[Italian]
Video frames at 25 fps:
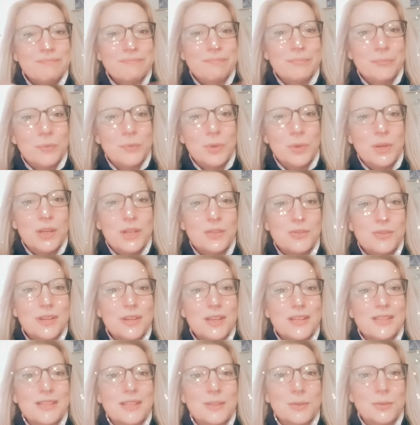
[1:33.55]
Buona
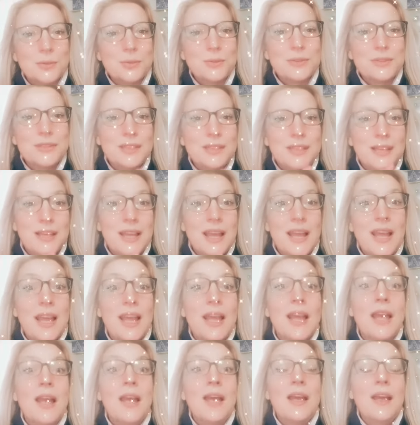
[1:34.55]
giornata a tutti e
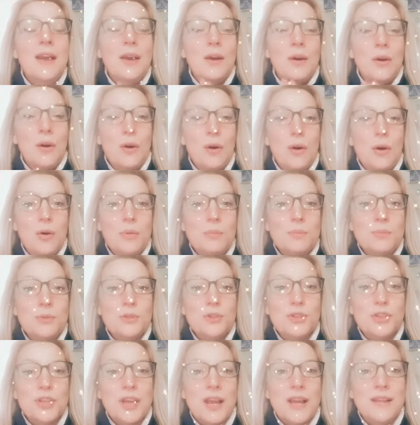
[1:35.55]
Om
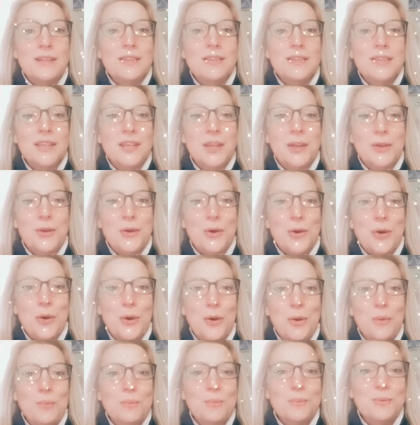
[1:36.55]
Shanti,
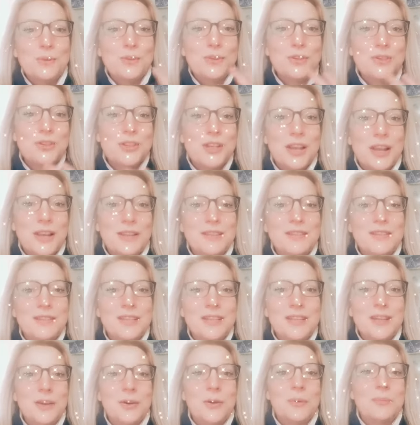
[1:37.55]
Om
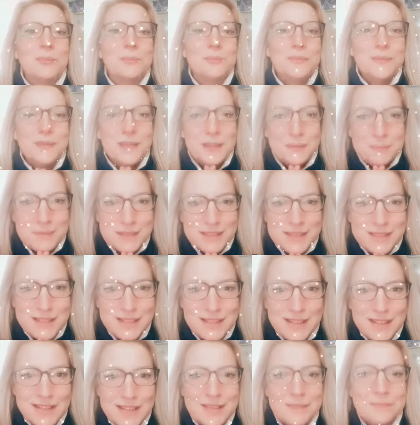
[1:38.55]
Shanti, Om.
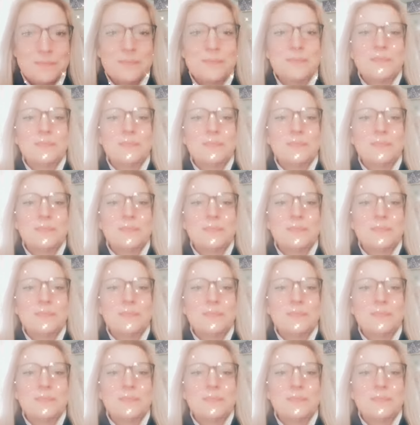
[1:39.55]
Namaste.